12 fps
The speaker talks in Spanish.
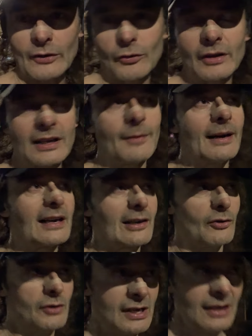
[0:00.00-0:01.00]
¿no? de llevar el
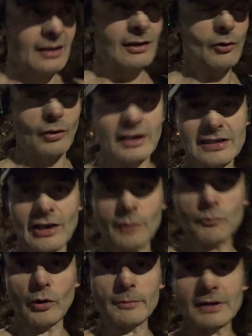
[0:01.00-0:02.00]
reloj, lo que es los
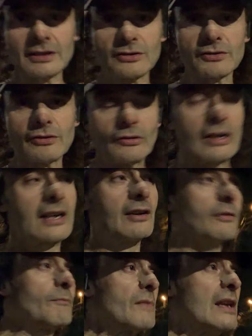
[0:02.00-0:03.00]
movimientos del
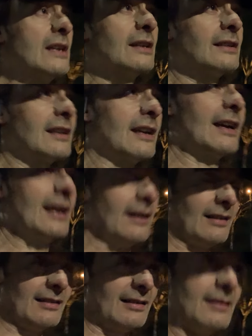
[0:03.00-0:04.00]
reloj
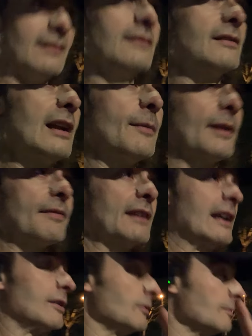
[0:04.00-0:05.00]
al, al, bracear.